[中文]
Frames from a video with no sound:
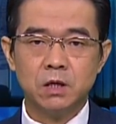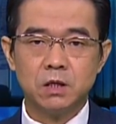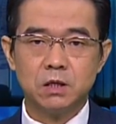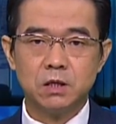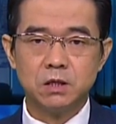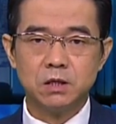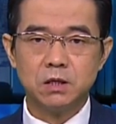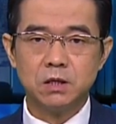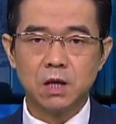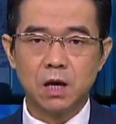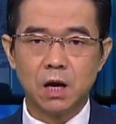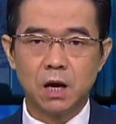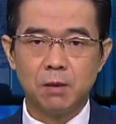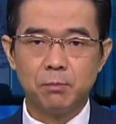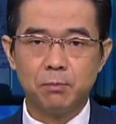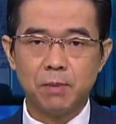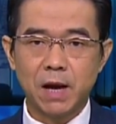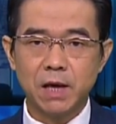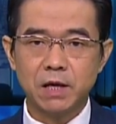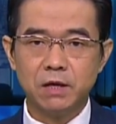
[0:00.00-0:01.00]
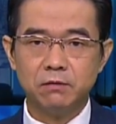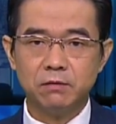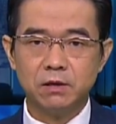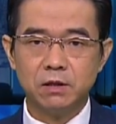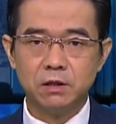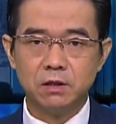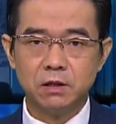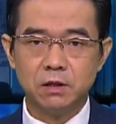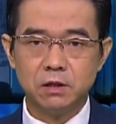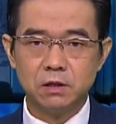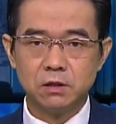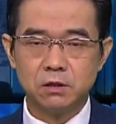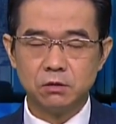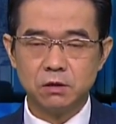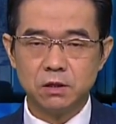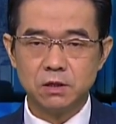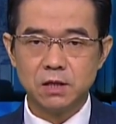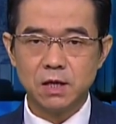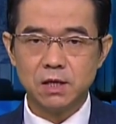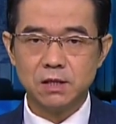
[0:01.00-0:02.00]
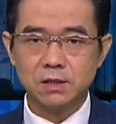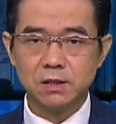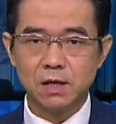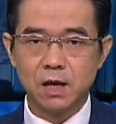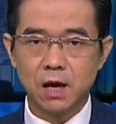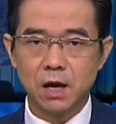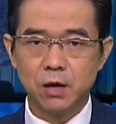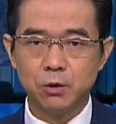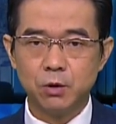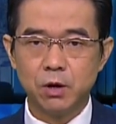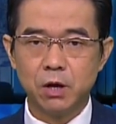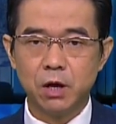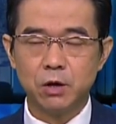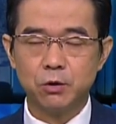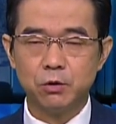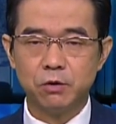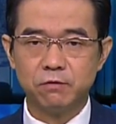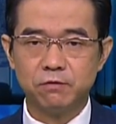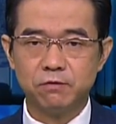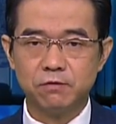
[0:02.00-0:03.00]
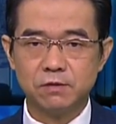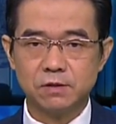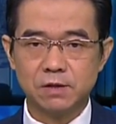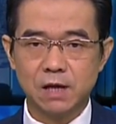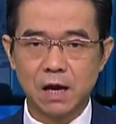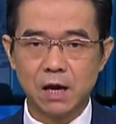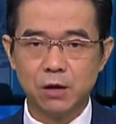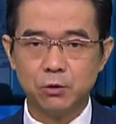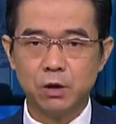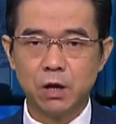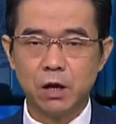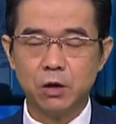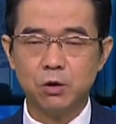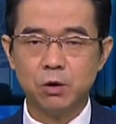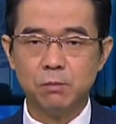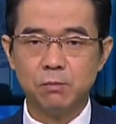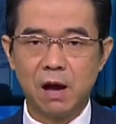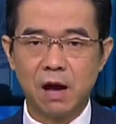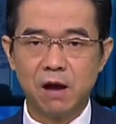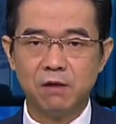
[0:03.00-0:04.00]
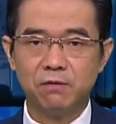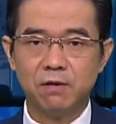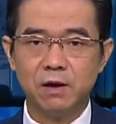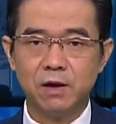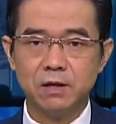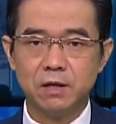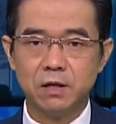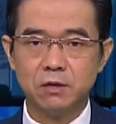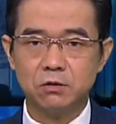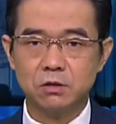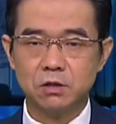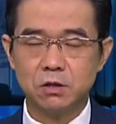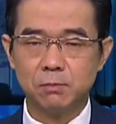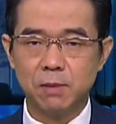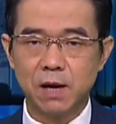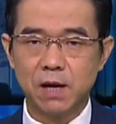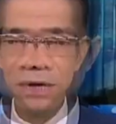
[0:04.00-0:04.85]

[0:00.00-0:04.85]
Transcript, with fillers: 实际上，巴以问题走到现在越来越复杂，越来越麻烦，也就是